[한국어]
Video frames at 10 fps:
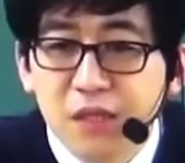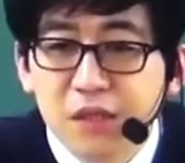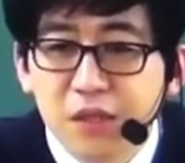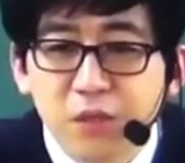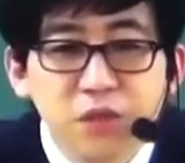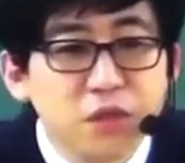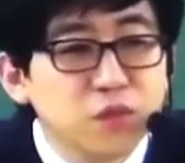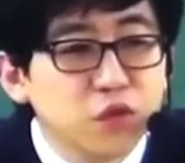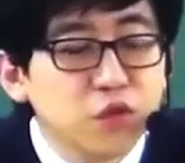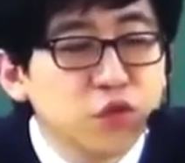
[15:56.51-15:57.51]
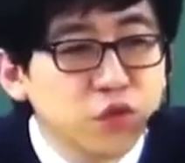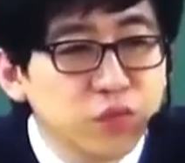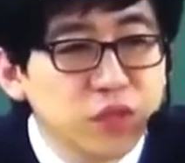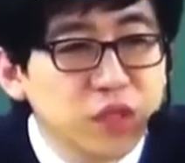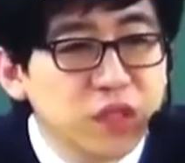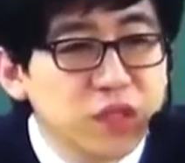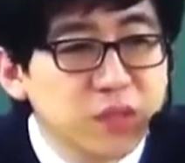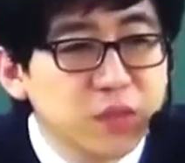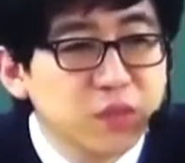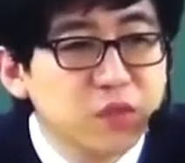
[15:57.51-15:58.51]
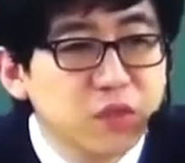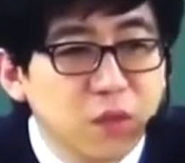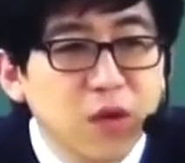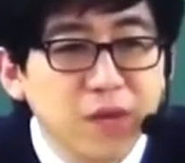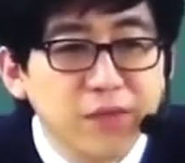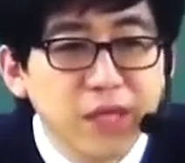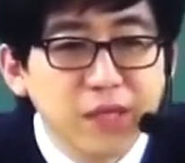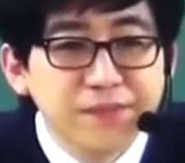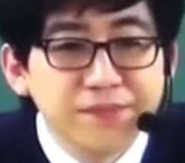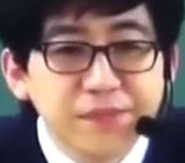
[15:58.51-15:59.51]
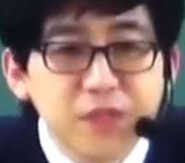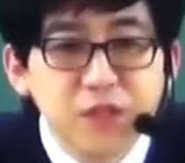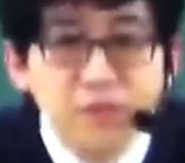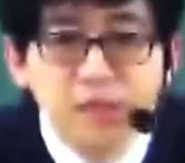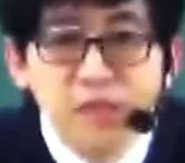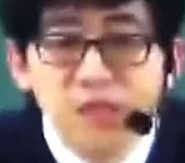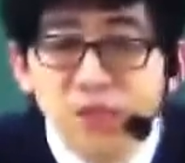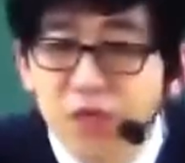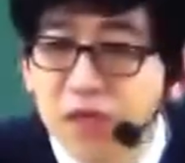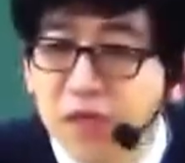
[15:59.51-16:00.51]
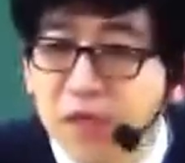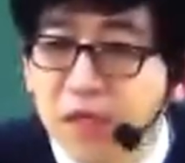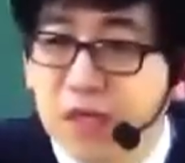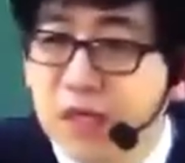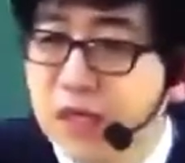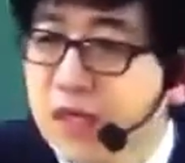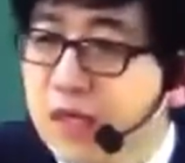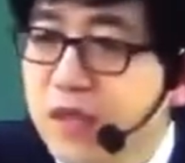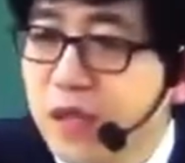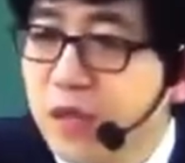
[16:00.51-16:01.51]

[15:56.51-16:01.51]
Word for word: 그러면 점수는 충분히 칠십 점은 넘어갑니다. 그것만 하시면 되는 겁니다. 사례